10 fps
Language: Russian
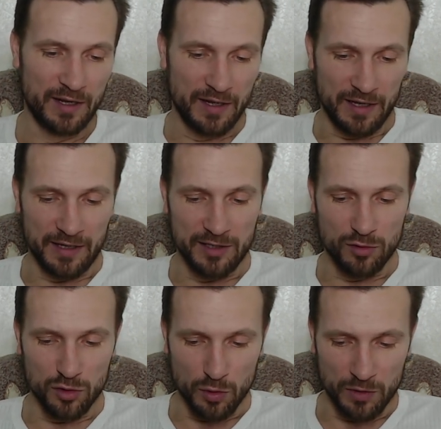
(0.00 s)
есть
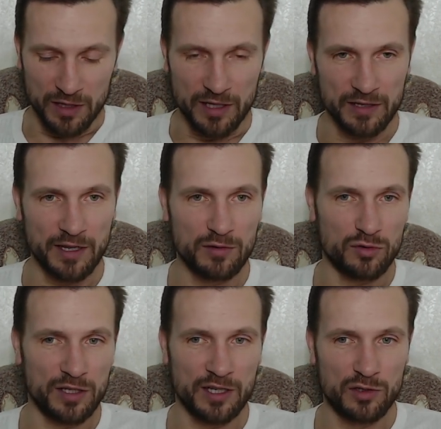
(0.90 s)
доступ к интернету
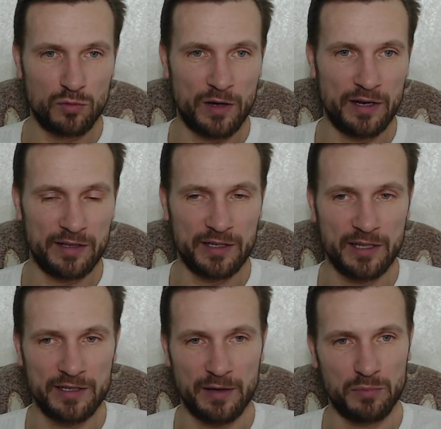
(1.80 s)
уже даже у маленьких
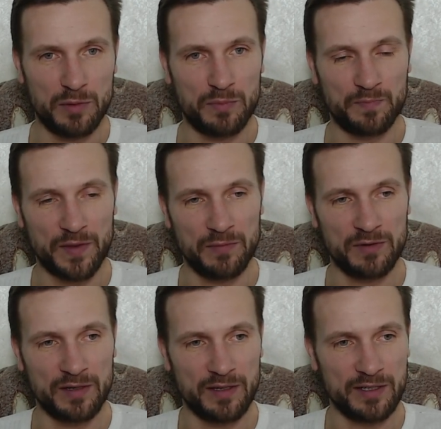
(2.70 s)
детей. Там,
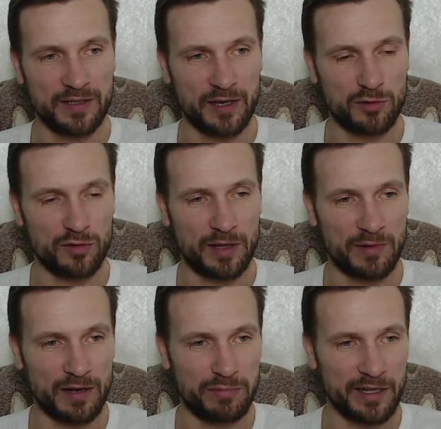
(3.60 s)
не знаю, кто там
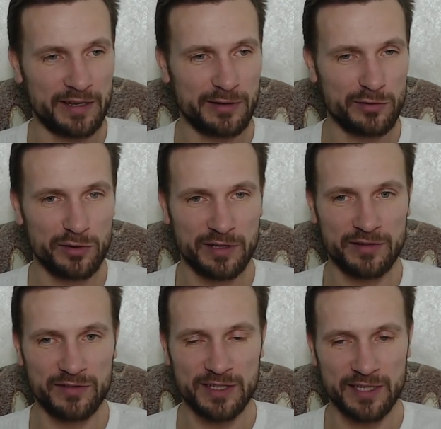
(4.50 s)
как блокирует
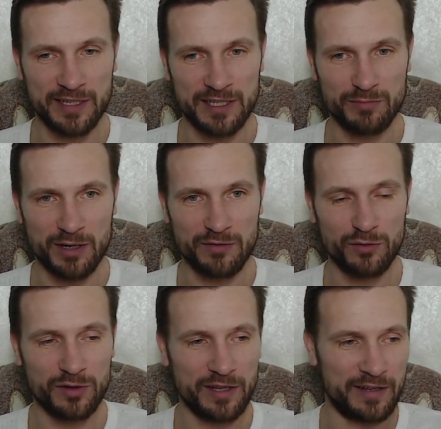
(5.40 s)
через эти
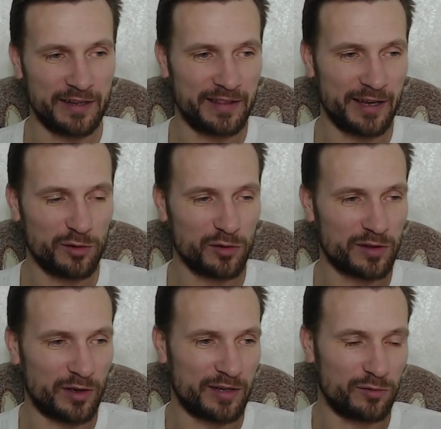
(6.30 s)
смартфоны или не дает,
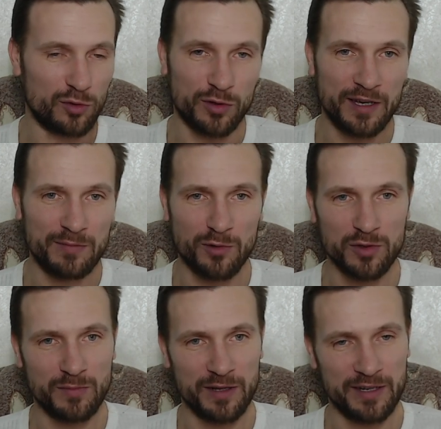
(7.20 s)
но они у других могут
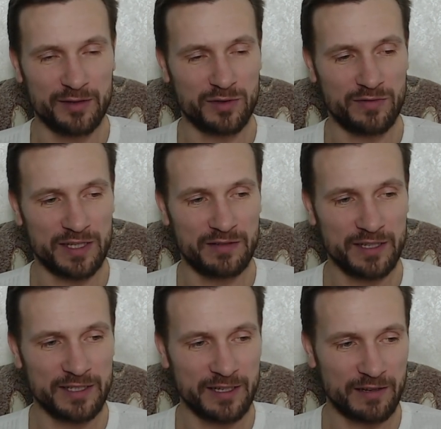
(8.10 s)
смотреть, у своих
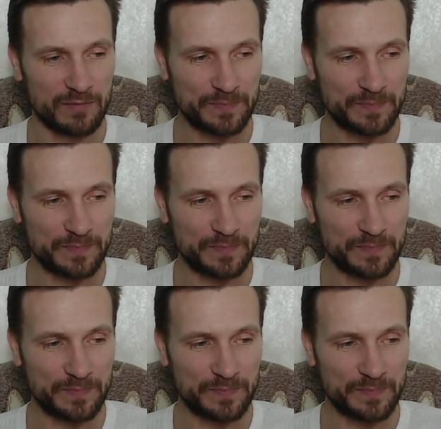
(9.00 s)
сверстников.